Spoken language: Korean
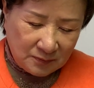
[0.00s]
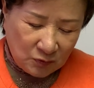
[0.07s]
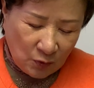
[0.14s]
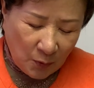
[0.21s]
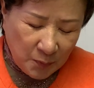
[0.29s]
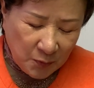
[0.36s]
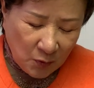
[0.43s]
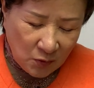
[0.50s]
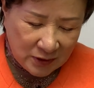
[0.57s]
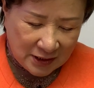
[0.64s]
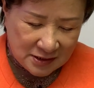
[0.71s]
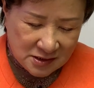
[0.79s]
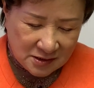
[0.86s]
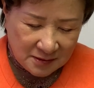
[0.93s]
돕고
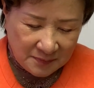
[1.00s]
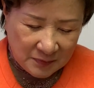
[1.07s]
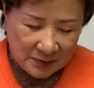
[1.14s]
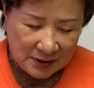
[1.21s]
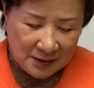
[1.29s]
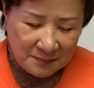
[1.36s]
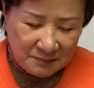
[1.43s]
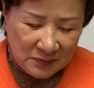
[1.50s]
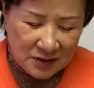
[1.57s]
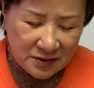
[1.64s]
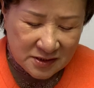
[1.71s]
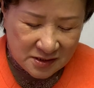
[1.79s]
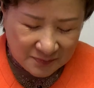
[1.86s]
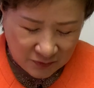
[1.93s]
계심이
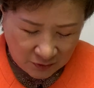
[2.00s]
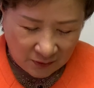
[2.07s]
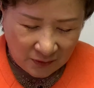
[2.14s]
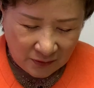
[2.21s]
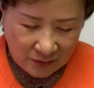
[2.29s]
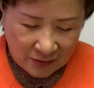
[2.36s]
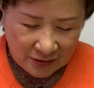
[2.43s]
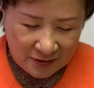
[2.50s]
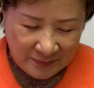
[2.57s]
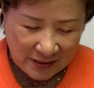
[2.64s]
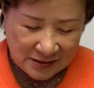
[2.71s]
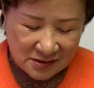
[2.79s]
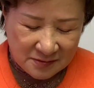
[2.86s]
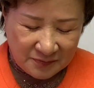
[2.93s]
믿어짐으로 이
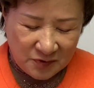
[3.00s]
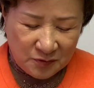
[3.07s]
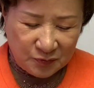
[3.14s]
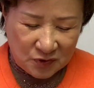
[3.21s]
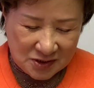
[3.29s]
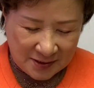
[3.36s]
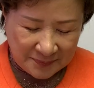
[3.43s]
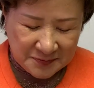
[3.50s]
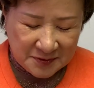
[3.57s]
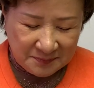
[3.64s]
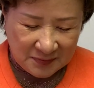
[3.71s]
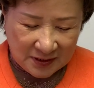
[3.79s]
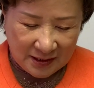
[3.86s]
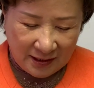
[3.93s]
말씀을
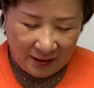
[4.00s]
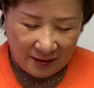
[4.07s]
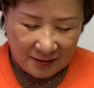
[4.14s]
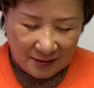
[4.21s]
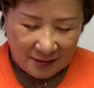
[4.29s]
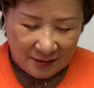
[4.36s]
붙잡습니다.